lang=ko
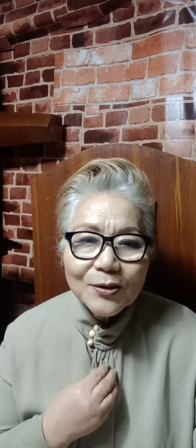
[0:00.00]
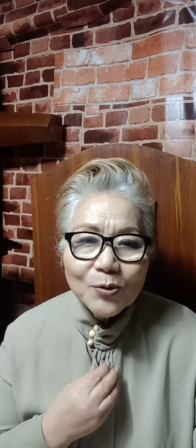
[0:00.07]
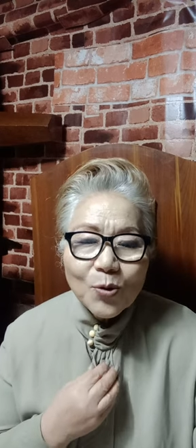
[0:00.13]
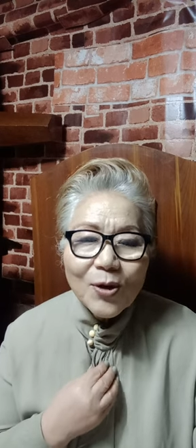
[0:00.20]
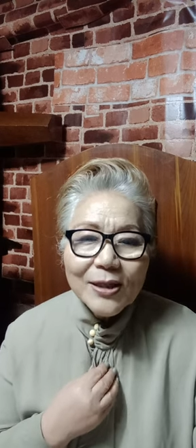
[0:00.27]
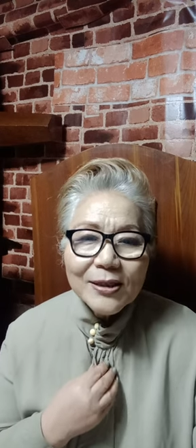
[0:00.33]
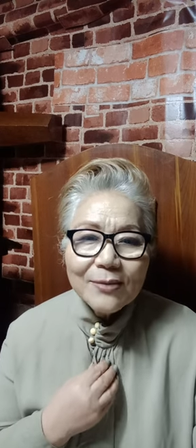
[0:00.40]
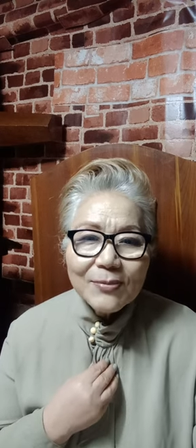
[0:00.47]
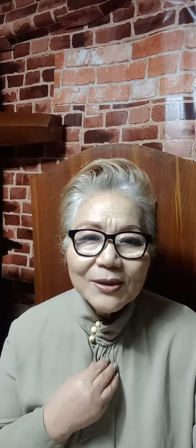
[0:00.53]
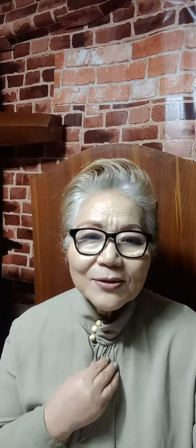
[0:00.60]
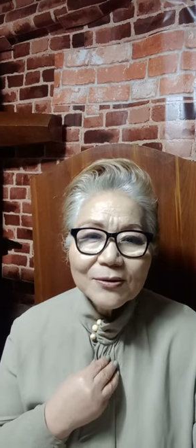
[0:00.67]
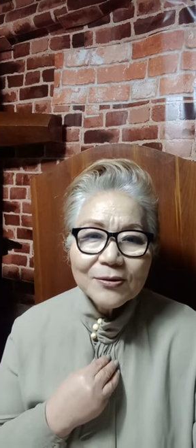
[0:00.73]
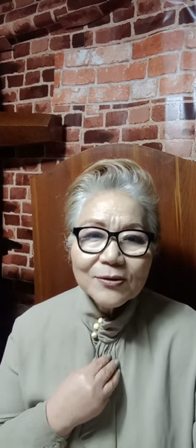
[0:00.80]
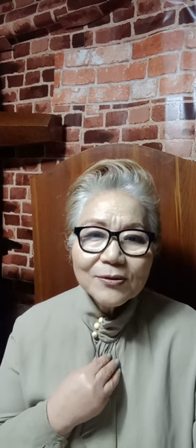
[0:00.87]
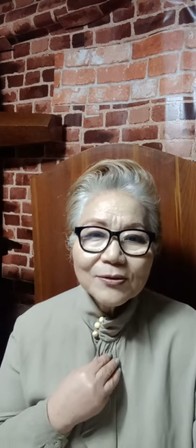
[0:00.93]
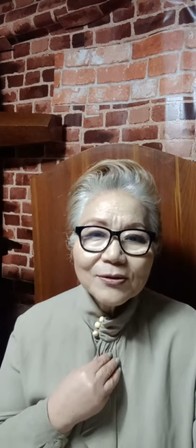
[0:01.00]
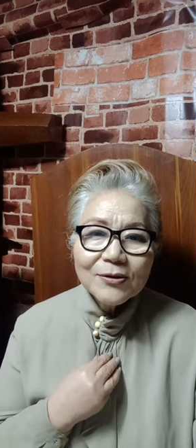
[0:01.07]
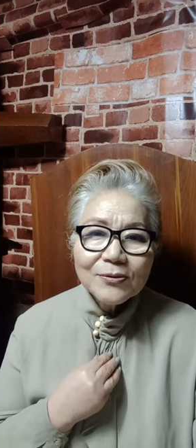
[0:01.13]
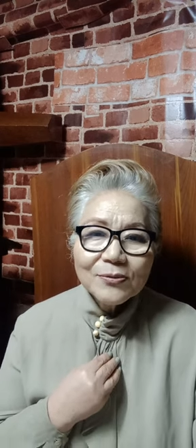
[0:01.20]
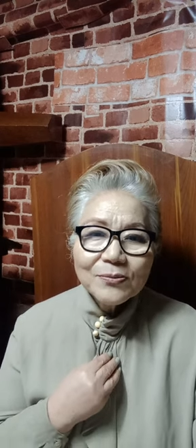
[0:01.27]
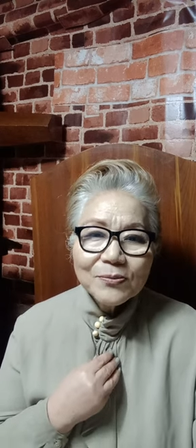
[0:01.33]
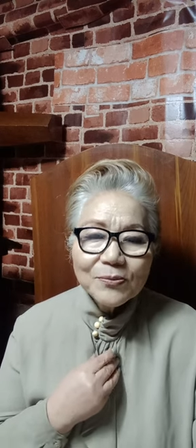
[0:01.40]
동아리를 만들었던
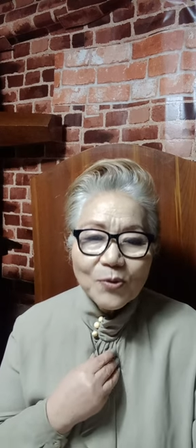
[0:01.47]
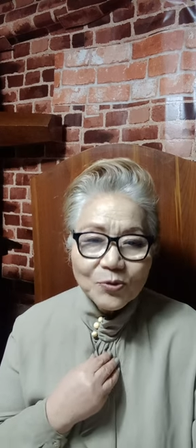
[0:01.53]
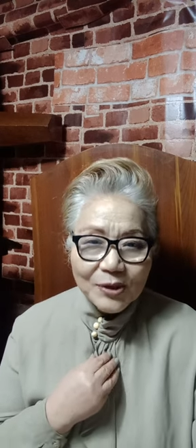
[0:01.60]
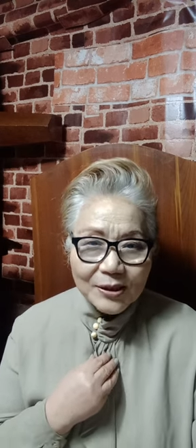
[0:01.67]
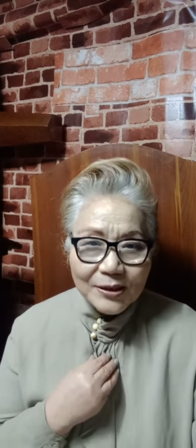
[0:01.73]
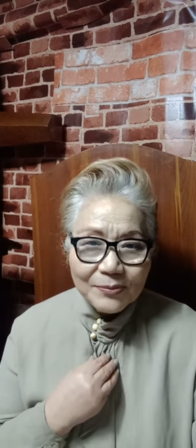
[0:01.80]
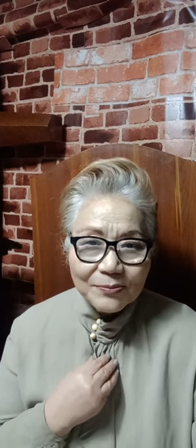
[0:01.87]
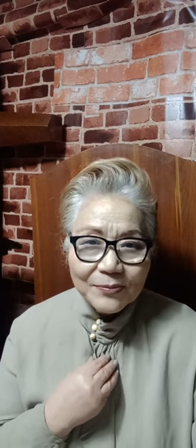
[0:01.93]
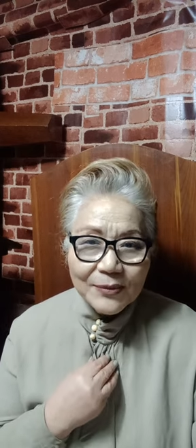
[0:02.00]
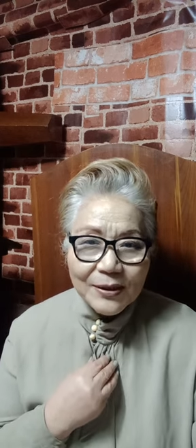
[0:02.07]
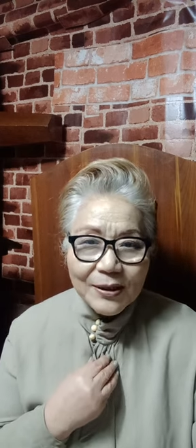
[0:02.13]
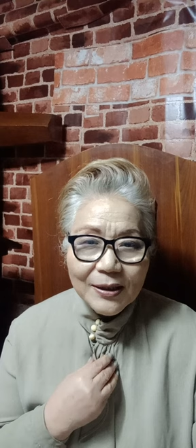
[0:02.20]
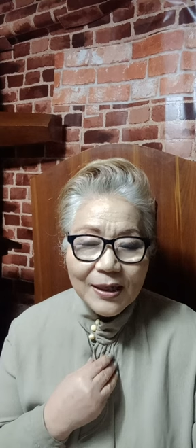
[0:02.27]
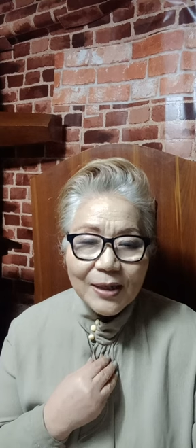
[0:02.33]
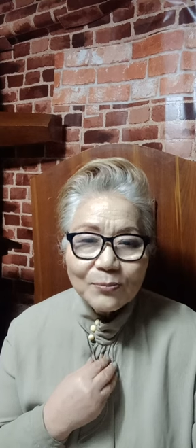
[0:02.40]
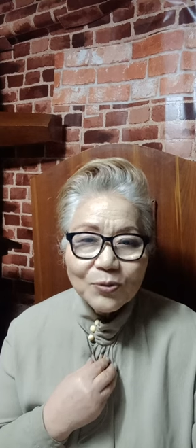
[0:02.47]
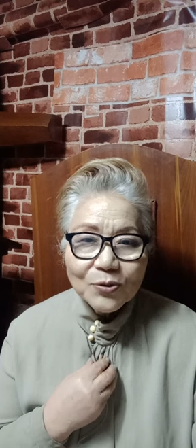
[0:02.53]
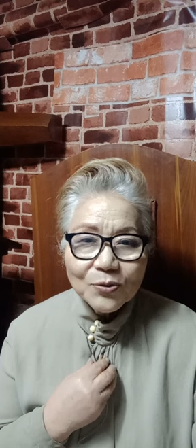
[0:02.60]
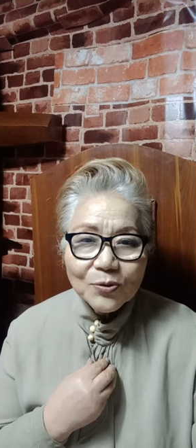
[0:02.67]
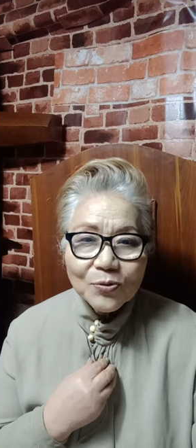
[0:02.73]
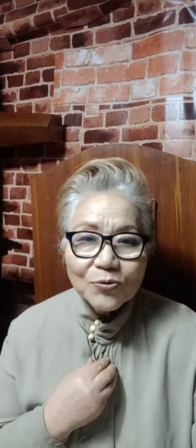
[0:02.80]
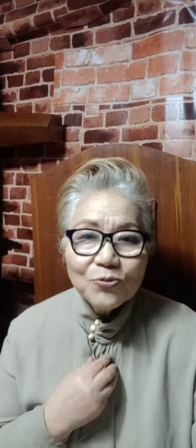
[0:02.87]
그 목사님 한
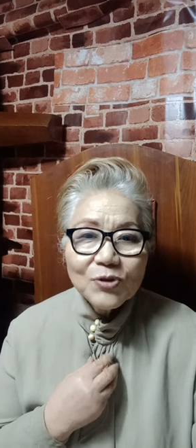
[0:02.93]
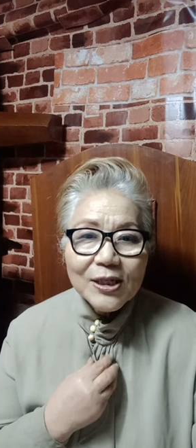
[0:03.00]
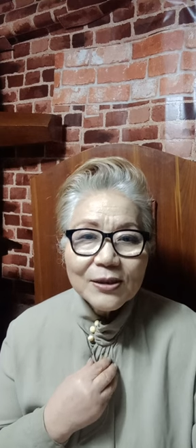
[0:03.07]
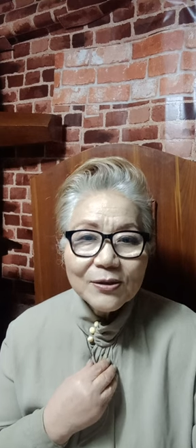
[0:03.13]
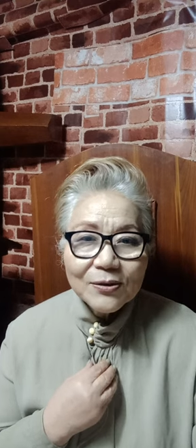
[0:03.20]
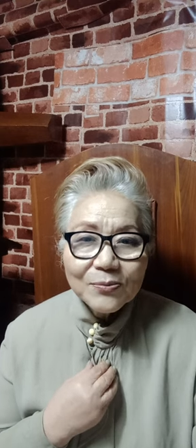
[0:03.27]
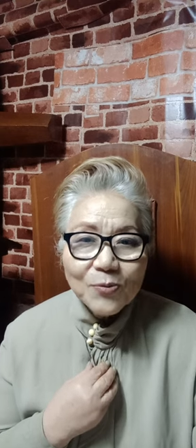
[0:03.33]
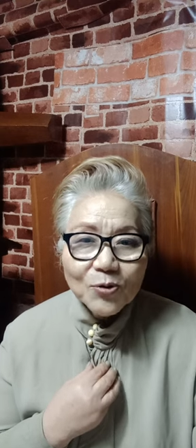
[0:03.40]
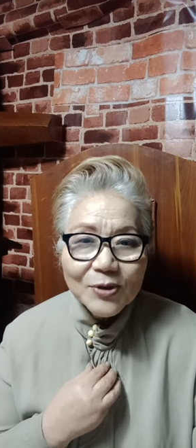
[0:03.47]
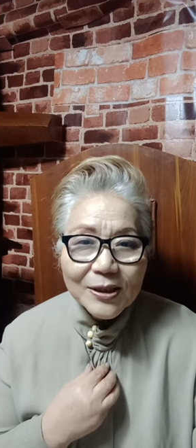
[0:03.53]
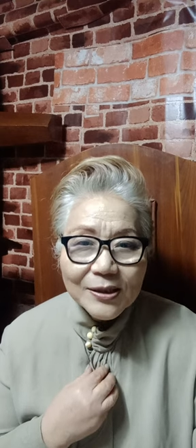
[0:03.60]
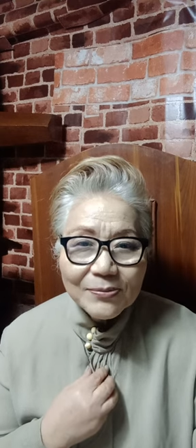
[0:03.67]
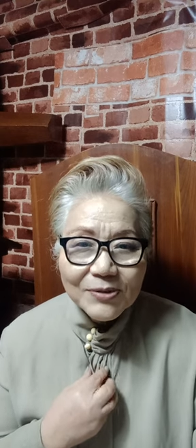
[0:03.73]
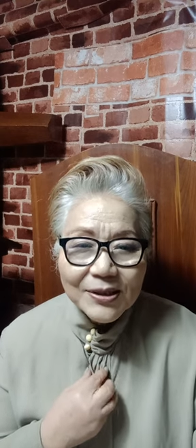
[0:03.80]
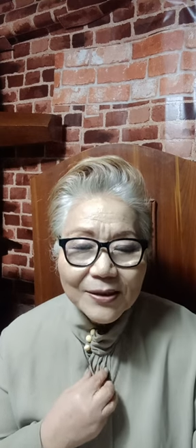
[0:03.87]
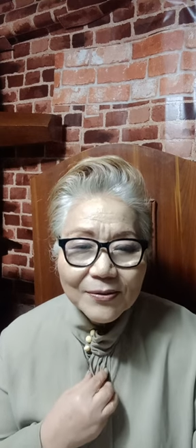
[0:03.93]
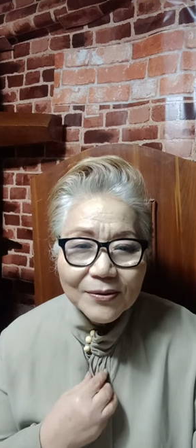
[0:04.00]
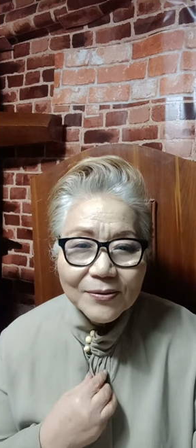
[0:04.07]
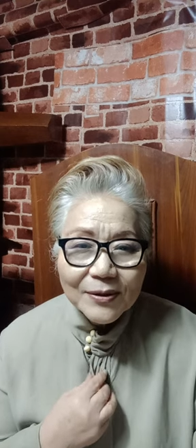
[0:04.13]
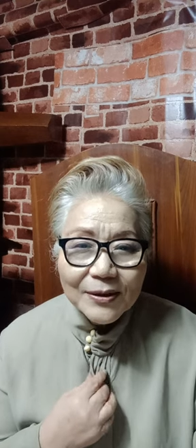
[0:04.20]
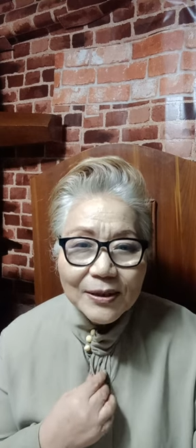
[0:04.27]
분은 또 군산 목사님이세요.